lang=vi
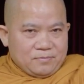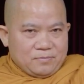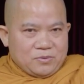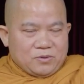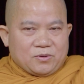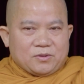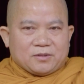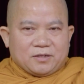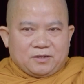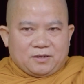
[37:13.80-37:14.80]
vô
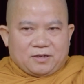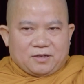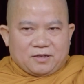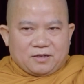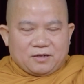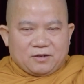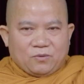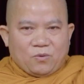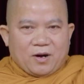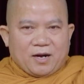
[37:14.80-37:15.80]
thường
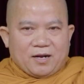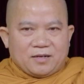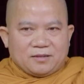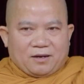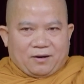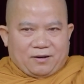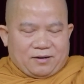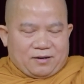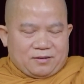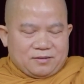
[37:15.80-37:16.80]
quán
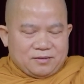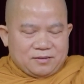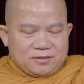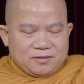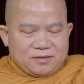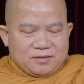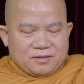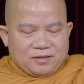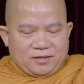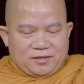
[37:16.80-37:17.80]
thọ
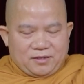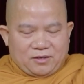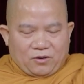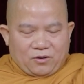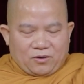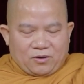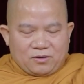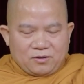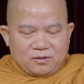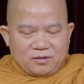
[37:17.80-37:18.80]
thị
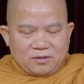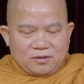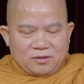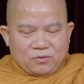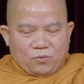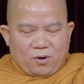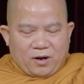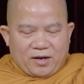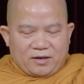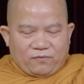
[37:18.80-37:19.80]
khổ
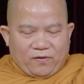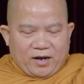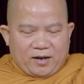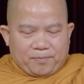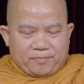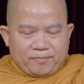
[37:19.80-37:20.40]
quán pháp